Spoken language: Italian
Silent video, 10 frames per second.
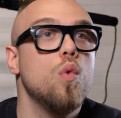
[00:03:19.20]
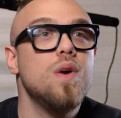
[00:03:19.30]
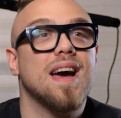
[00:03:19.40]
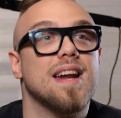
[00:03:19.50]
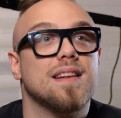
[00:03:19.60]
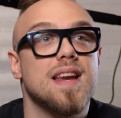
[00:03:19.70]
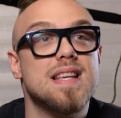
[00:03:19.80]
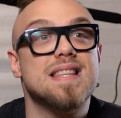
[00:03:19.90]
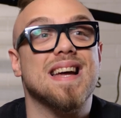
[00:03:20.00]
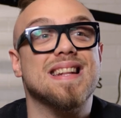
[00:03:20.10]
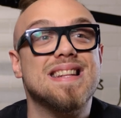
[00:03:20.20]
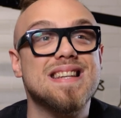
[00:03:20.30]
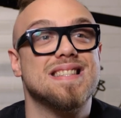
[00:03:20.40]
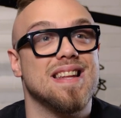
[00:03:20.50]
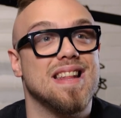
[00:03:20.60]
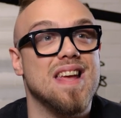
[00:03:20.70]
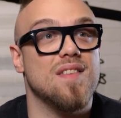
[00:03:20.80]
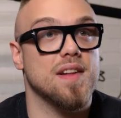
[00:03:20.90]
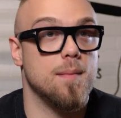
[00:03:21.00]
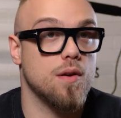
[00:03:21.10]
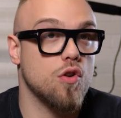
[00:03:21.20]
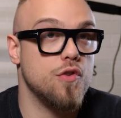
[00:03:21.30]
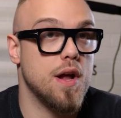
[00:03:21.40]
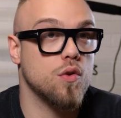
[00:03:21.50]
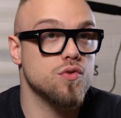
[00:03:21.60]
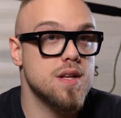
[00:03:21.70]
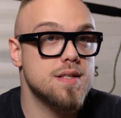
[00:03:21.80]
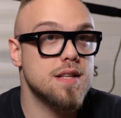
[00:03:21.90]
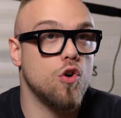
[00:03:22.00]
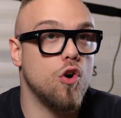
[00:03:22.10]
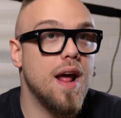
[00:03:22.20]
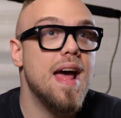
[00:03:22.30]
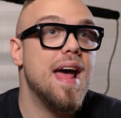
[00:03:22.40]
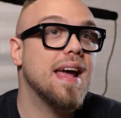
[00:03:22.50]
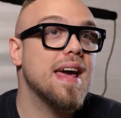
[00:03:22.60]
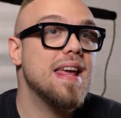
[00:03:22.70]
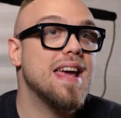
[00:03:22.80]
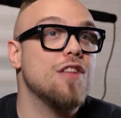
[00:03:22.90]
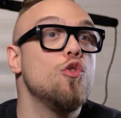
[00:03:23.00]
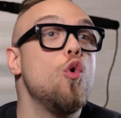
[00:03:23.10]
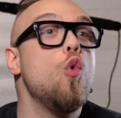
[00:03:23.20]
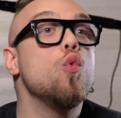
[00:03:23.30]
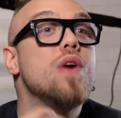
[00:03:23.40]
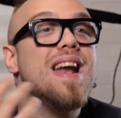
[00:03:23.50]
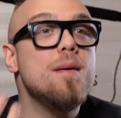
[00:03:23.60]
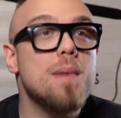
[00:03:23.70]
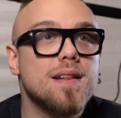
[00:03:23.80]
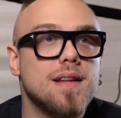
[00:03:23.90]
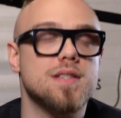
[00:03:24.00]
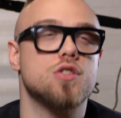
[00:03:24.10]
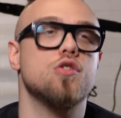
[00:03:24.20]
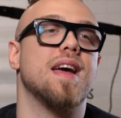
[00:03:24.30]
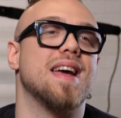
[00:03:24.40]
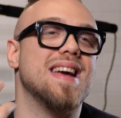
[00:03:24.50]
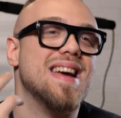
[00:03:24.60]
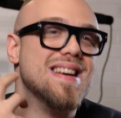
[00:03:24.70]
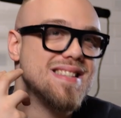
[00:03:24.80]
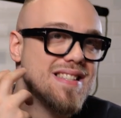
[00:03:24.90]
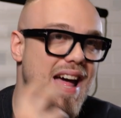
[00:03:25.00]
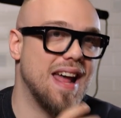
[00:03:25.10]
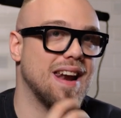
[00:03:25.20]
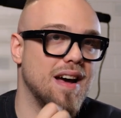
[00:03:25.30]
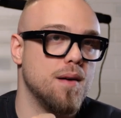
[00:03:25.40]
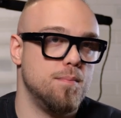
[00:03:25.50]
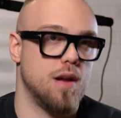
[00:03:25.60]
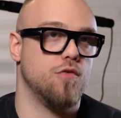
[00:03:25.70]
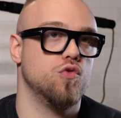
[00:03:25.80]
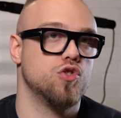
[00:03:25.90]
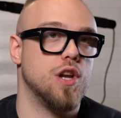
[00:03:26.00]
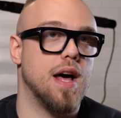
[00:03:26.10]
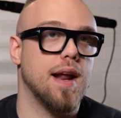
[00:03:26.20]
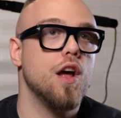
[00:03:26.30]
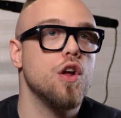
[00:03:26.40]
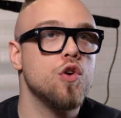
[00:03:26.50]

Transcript: Una caratteristica distintiva dei microfoni a condensatore è che richiedono un'alimentazione esterna per funzionare,